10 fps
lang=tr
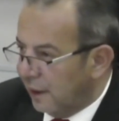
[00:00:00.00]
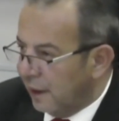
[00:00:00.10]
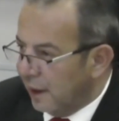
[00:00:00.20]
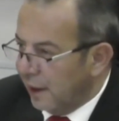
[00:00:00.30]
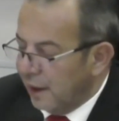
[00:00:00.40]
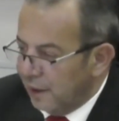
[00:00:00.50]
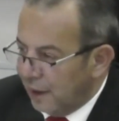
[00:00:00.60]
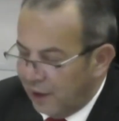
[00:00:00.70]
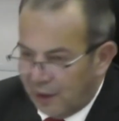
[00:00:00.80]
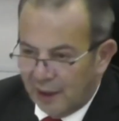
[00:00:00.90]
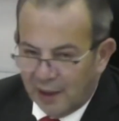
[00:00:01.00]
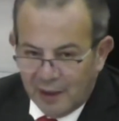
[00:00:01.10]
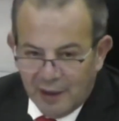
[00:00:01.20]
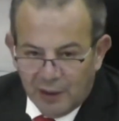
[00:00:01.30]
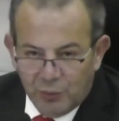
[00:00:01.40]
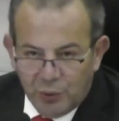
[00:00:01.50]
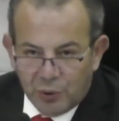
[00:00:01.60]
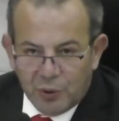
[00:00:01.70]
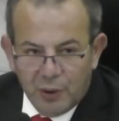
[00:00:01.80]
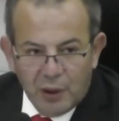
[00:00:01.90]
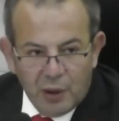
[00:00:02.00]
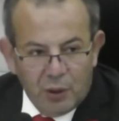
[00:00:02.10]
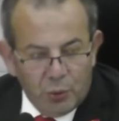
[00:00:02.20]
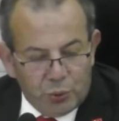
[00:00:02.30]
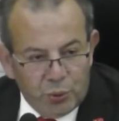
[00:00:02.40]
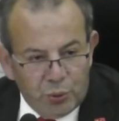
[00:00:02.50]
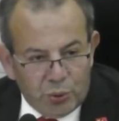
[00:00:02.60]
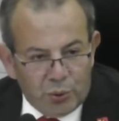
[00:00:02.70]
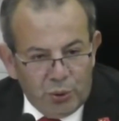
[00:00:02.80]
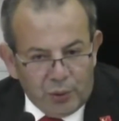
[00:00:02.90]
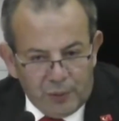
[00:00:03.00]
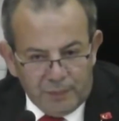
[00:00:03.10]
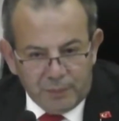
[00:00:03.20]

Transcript: ve tesisatından diyoruz. Üçüncüsü,